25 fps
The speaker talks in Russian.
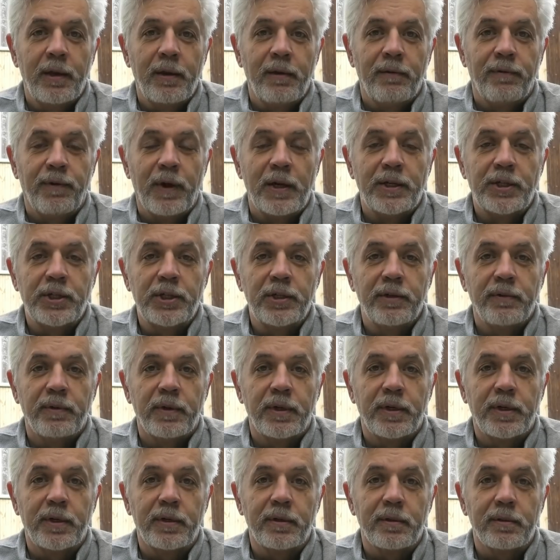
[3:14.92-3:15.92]

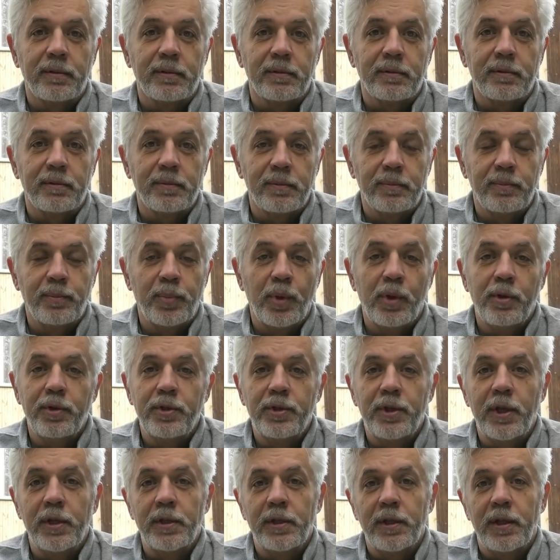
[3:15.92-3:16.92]
фальшивых э,
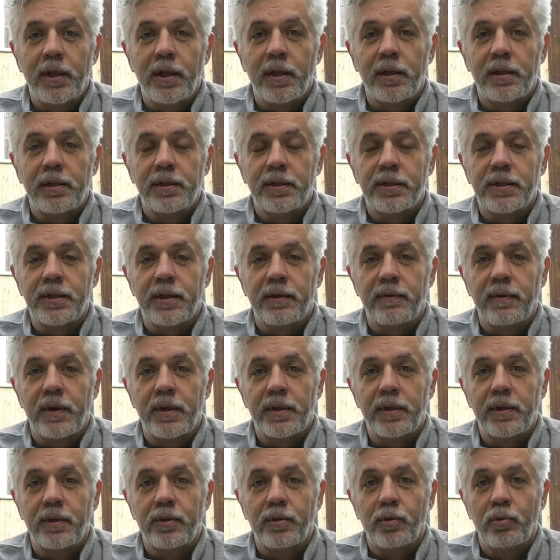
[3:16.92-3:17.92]
бюллетеней для
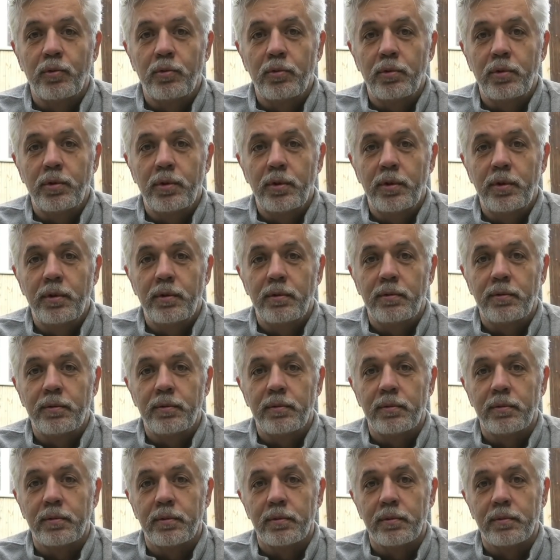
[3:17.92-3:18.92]
голосования, ну и
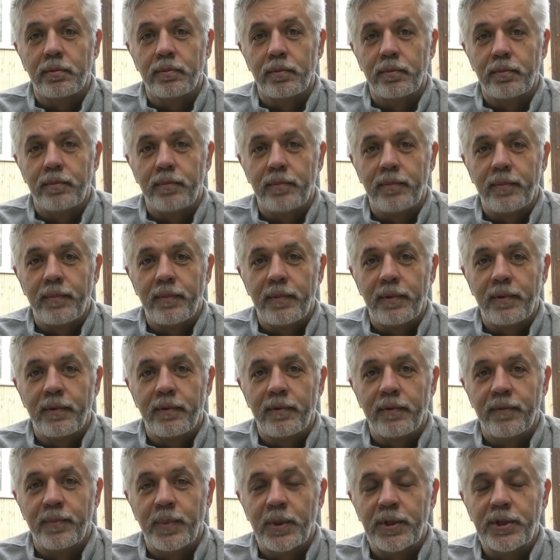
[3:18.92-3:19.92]
э,
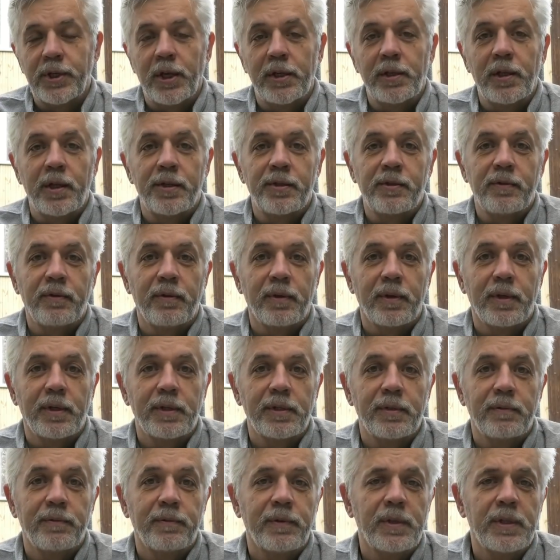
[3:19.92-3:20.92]
вмешательство
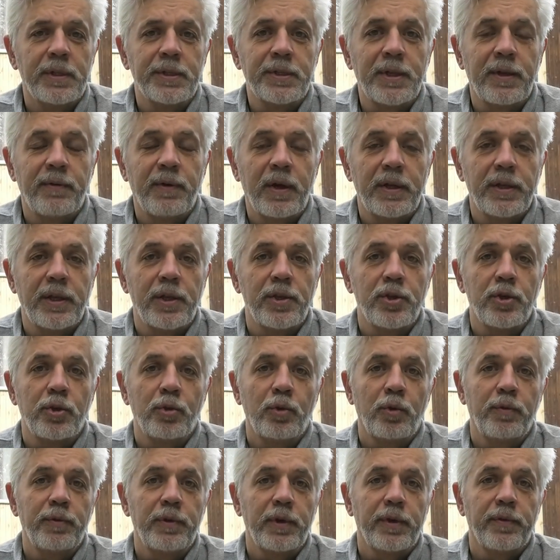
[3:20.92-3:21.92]
в голосование
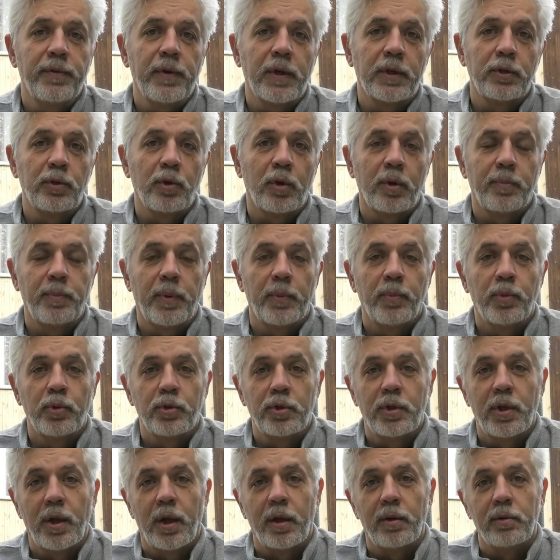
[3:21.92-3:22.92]
чиновников, которые
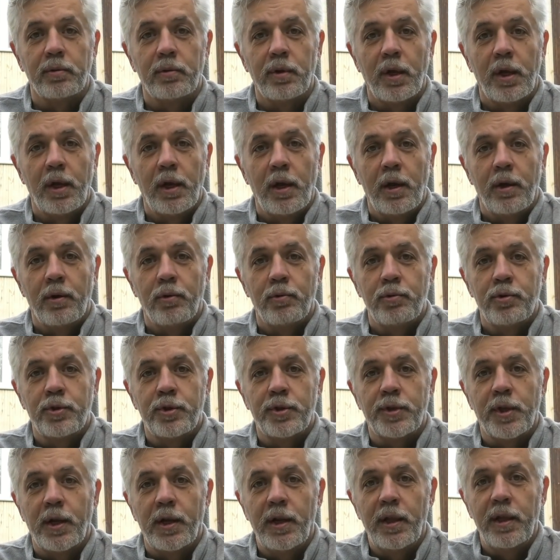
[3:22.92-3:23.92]
побуждают
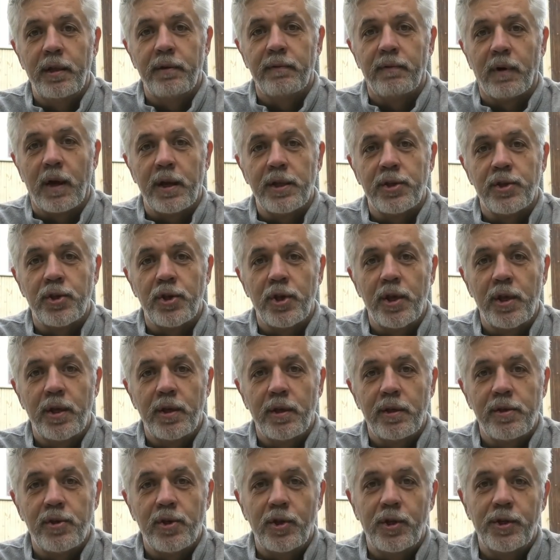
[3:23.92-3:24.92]
учителей,
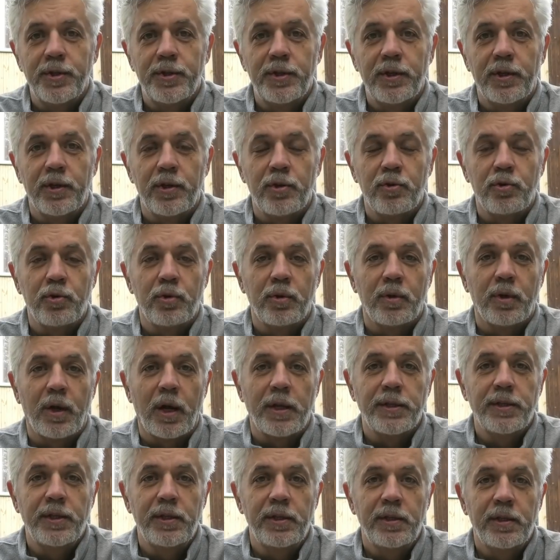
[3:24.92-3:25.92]
врачей, а через них еще и
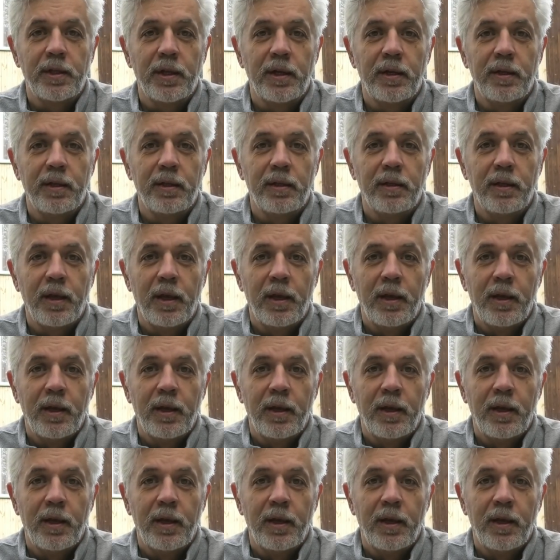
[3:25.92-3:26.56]
родителей,